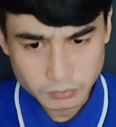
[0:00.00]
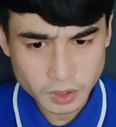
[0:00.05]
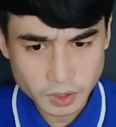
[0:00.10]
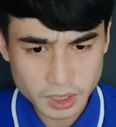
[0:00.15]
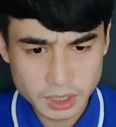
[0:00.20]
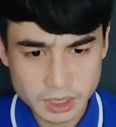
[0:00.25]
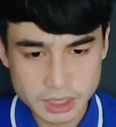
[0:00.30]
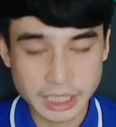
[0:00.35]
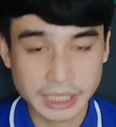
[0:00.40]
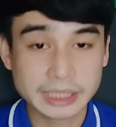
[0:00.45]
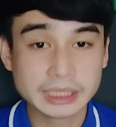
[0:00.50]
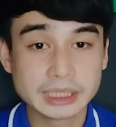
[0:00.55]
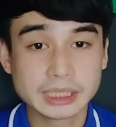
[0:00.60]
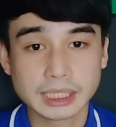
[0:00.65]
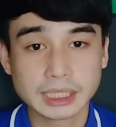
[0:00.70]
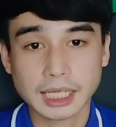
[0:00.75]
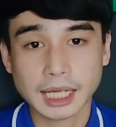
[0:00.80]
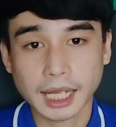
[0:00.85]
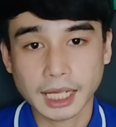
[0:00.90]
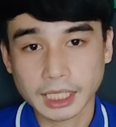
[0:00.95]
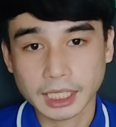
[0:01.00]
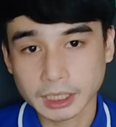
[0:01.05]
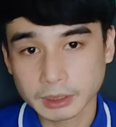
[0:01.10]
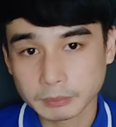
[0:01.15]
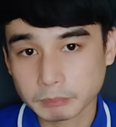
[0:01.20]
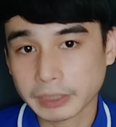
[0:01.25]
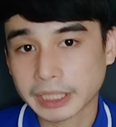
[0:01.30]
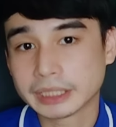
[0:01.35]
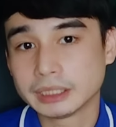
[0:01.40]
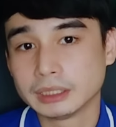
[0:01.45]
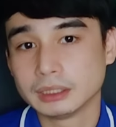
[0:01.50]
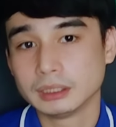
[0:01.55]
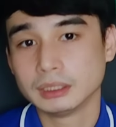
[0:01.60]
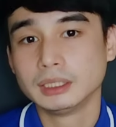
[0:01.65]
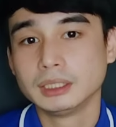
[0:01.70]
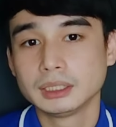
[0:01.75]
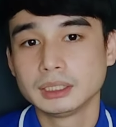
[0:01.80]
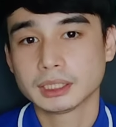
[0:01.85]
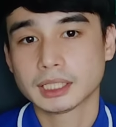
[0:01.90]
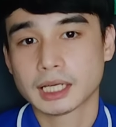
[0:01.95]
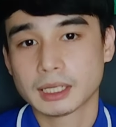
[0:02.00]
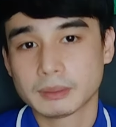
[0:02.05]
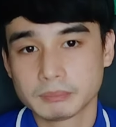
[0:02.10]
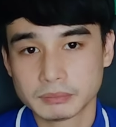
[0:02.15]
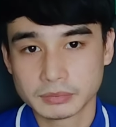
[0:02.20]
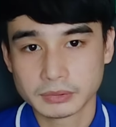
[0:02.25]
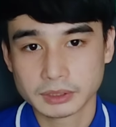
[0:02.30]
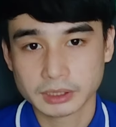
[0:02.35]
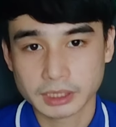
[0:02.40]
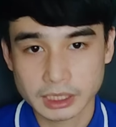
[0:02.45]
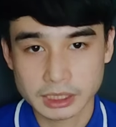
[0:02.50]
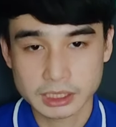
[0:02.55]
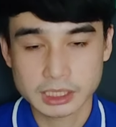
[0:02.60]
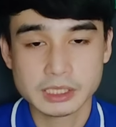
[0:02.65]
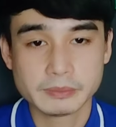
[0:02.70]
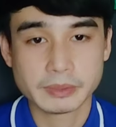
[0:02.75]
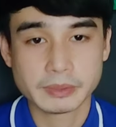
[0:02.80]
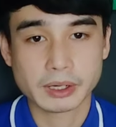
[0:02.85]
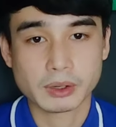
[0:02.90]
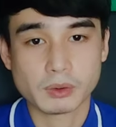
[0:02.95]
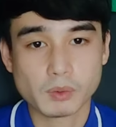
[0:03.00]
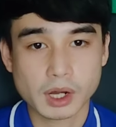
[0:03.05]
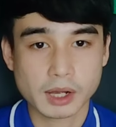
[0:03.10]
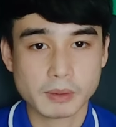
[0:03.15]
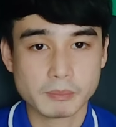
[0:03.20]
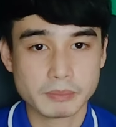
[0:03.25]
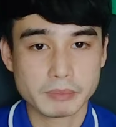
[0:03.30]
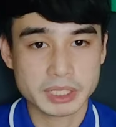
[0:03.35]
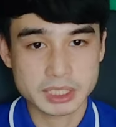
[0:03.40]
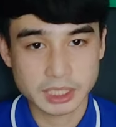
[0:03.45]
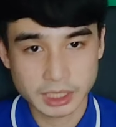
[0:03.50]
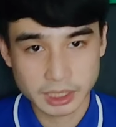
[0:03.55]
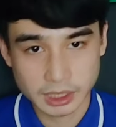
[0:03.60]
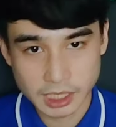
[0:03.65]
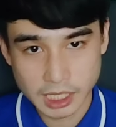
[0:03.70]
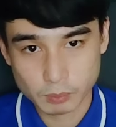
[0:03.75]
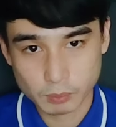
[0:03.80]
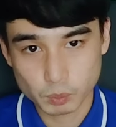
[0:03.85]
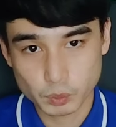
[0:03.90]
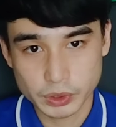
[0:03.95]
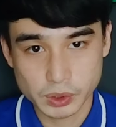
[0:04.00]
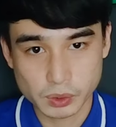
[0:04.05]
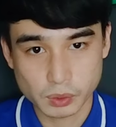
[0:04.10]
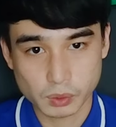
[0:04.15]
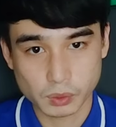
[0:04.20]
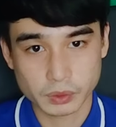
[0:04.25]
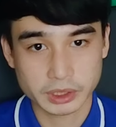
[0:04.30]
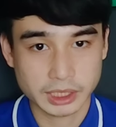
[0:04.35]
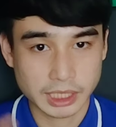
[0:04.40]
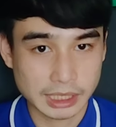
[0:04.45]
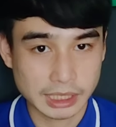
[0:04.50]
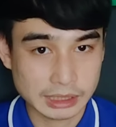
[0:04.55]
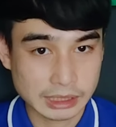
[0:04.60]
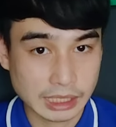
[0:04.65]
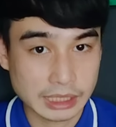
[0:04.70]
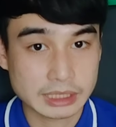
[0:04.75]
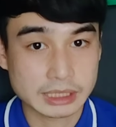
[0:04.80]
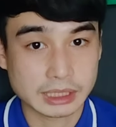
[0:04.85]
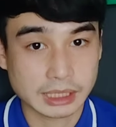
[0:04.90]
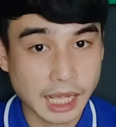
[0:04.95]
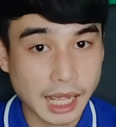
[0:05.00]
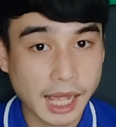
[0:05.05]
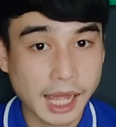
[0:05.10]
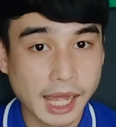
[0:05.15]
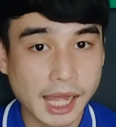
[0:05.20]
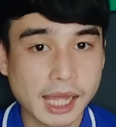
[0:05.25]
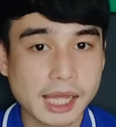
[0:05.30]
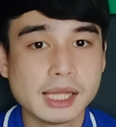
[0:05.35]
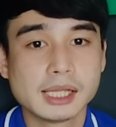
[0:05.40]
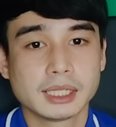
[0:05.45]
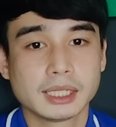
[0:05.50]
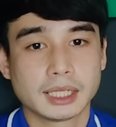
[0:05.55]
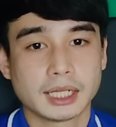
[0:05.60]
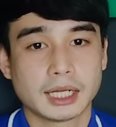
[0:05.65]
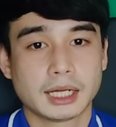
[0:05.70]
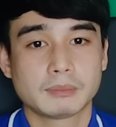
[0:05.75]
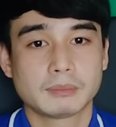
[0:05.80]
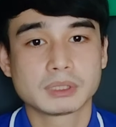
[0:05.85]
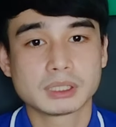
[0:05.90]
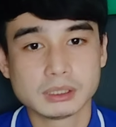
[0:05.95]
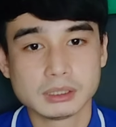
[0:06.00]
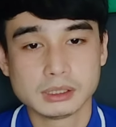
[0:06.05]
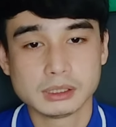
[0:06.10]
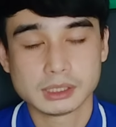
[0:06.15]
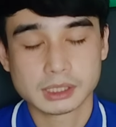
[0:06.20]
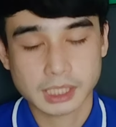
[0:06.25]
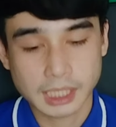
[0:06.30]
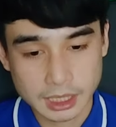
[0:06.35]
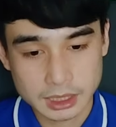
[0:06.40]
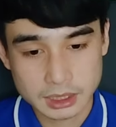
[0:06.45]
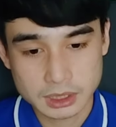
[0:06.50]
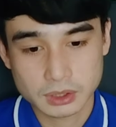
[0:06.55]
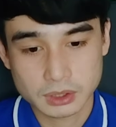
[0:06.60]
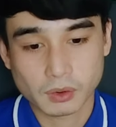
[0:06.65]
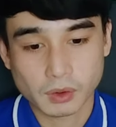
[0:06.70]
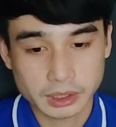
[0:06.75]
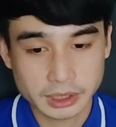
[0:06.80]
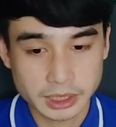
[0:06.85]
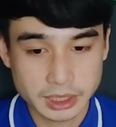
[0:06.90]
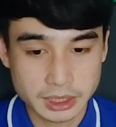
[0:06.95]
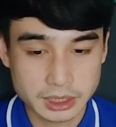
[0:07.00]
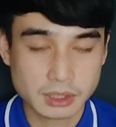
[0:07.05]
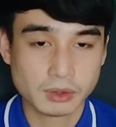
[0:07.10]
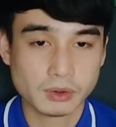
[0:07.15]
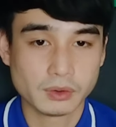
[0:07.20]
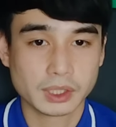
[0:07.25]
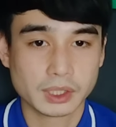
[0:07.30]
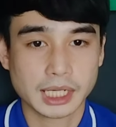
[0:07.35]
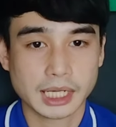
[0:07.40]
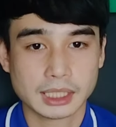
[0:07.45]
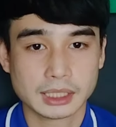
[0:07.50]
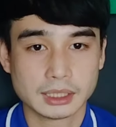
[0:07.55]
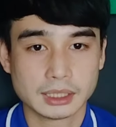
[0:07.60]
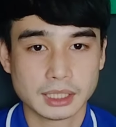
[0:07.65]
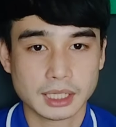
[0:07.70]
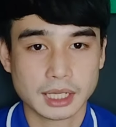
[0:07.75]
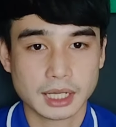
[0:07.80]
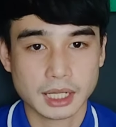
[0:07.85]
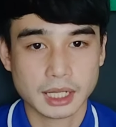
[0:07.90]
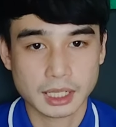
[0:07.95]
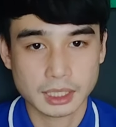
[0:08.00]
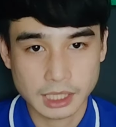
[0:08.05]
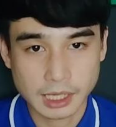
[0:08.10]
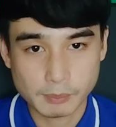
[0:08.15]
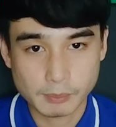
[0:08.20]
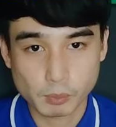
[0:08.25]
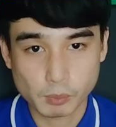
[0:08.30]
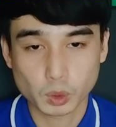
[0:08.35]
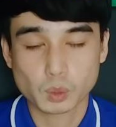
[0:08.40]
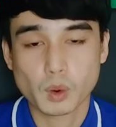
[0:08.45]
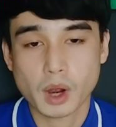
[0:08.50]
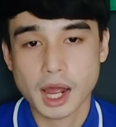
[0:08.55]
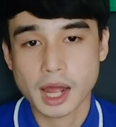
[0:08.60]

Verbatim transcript: ใช้สินค้าให้เป็นนะครับในที่หมายว่าไม่ใช่ทำวีดีโอการขายสินค้านะครับคือการสอนในเรื่องของการทำบทความ